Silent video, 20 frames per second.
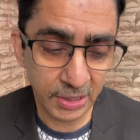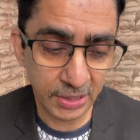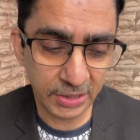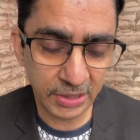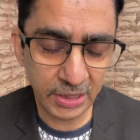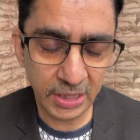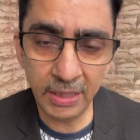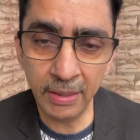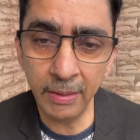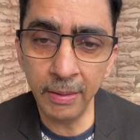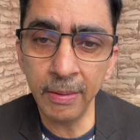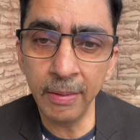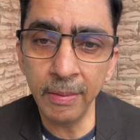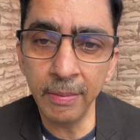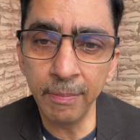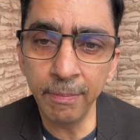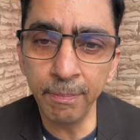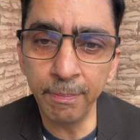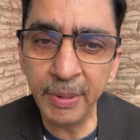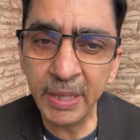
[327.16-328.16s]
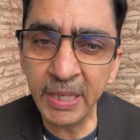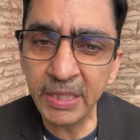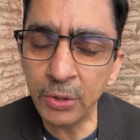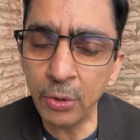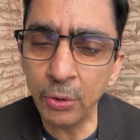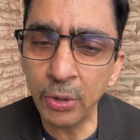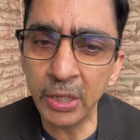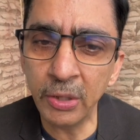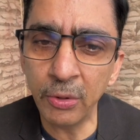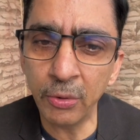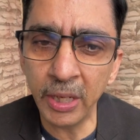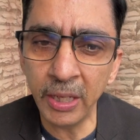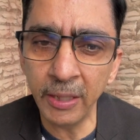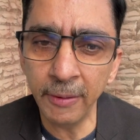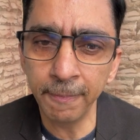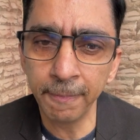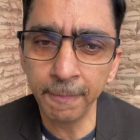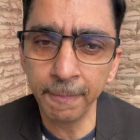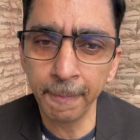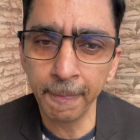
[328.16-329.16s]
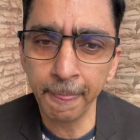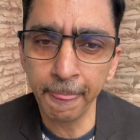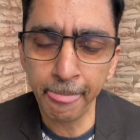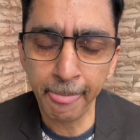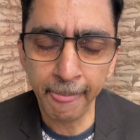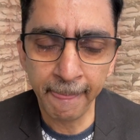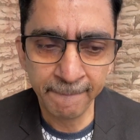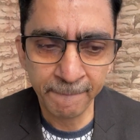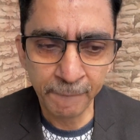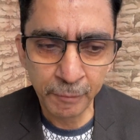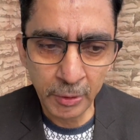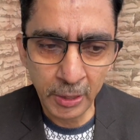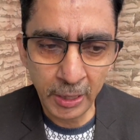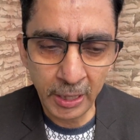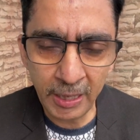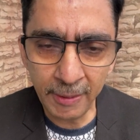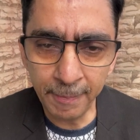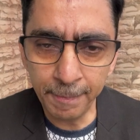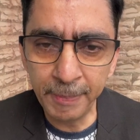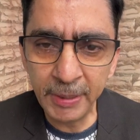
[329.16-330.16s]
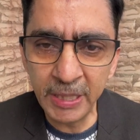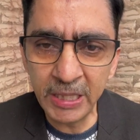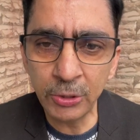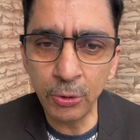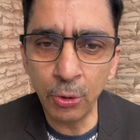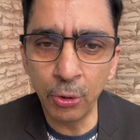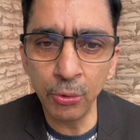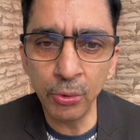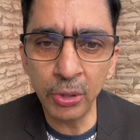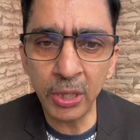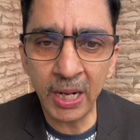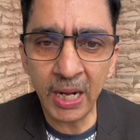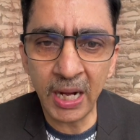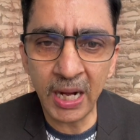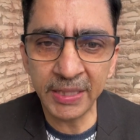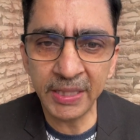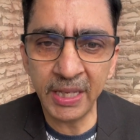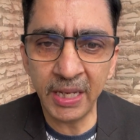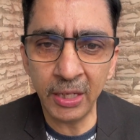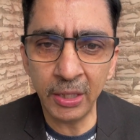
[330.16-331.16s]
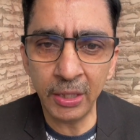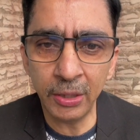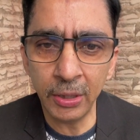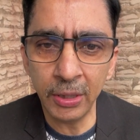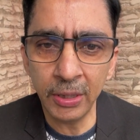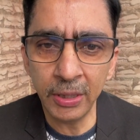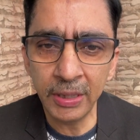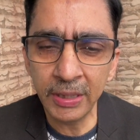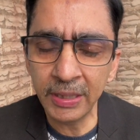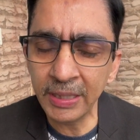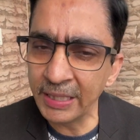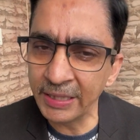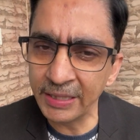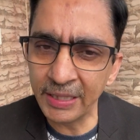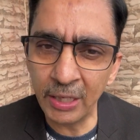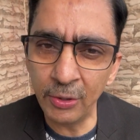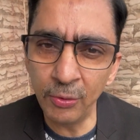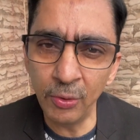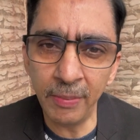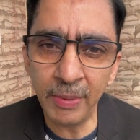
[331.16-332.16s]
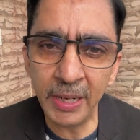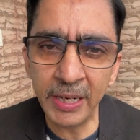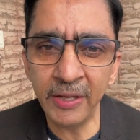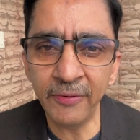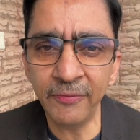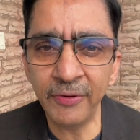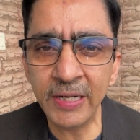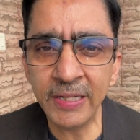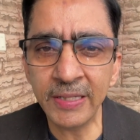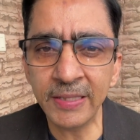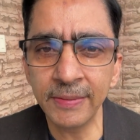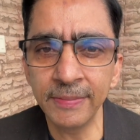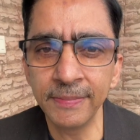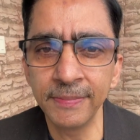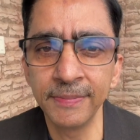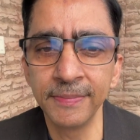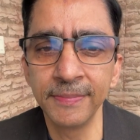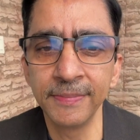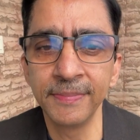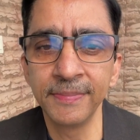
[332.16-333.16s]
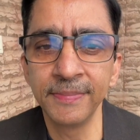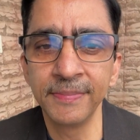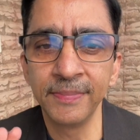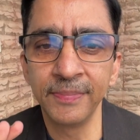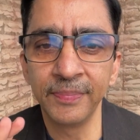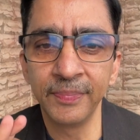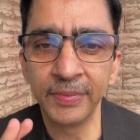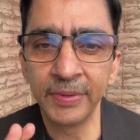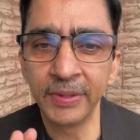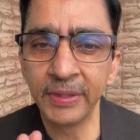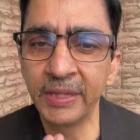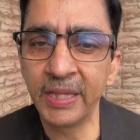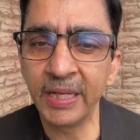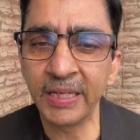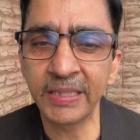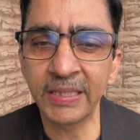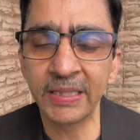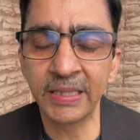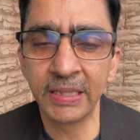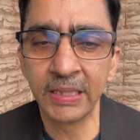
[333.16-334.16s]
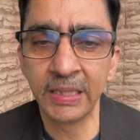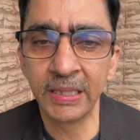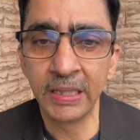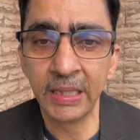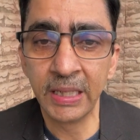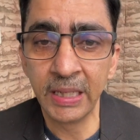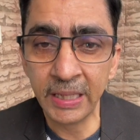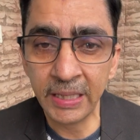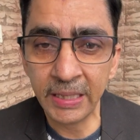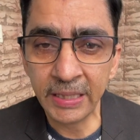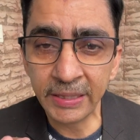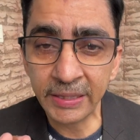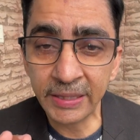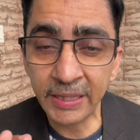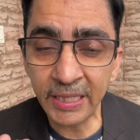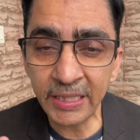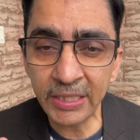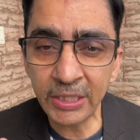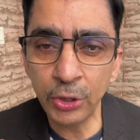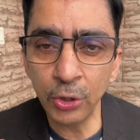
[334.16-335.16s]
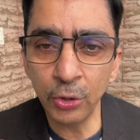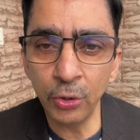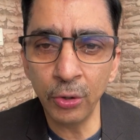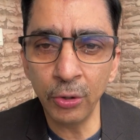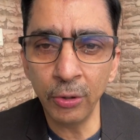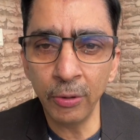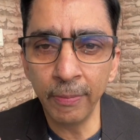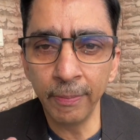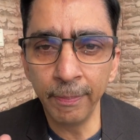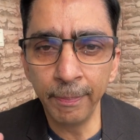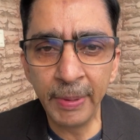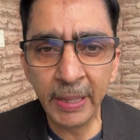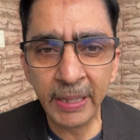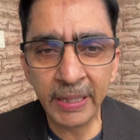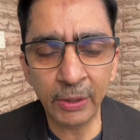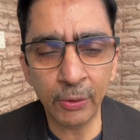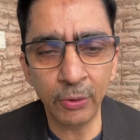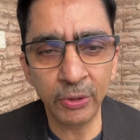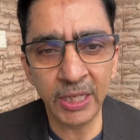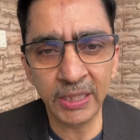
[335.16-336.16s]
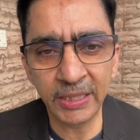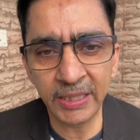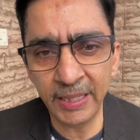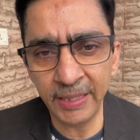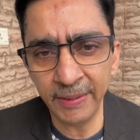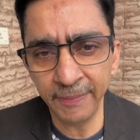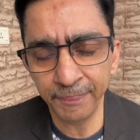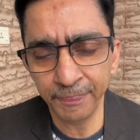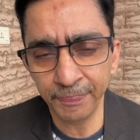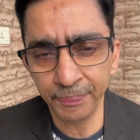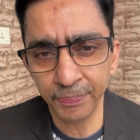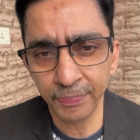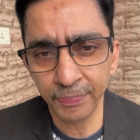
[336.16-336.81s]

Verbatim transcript: जिससे 20 घोड़े हो गए अब 20 घोड़ों का आधा कितना हुआ माय डियर फ्रेंड्स 10 10 जो बेटे को जाते हैं